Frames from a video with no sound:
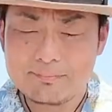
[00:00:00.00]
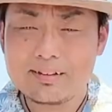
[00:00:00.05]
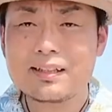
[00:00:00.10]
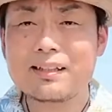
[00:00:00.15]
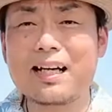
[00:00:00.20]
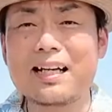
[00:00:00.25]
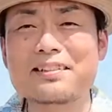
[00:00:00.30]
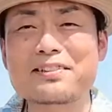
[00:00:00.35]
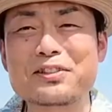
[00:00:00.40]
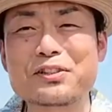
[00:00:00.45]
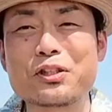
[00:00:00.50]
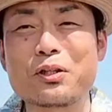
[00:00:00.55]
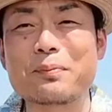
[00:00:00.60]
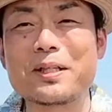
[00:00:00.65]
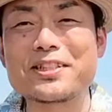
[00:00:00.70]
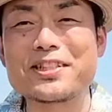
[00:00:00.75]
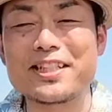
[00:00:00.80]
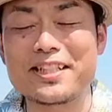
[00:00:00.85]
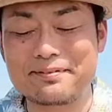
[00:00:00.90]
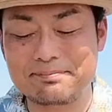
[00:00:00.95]
カイ君のお
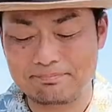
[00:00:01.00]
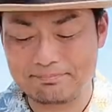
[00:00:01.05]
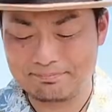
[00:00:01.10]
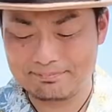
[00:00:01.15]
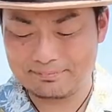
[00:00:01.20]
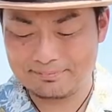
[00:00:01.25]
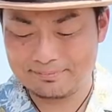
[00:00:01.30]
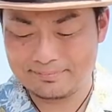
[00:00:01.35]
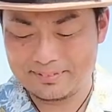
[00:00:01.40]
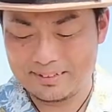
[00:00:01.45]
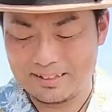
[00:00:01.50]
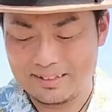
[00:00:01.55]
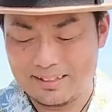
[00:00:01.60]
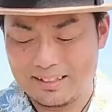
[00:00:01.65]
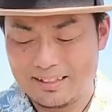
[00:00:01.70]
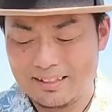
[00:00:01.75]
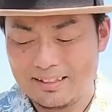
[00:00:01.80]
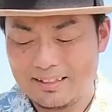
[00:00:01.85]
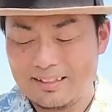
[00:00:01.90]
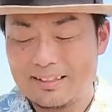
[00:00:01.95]
ばちゃん、
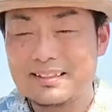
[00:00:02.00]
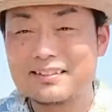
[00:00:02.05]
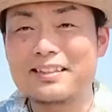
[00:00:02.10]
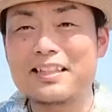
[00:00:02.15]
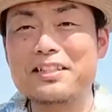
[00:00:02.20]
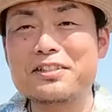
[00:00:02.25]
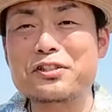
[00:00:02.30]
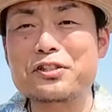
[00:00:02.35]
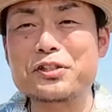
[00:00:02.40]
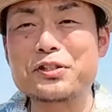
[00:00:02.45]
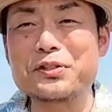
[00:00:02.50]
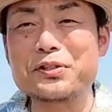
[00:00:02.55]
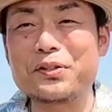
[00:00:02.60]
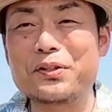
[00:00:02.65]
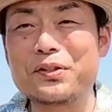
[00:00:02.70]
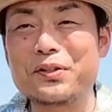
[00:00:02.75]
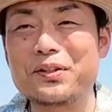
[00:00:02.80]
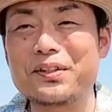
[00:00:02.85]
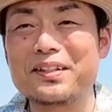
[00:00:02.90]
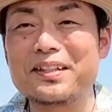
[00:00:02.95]
先週
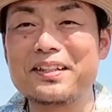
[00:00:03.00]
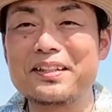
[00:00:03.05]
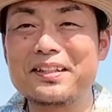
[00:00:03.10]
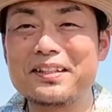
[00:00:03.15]
の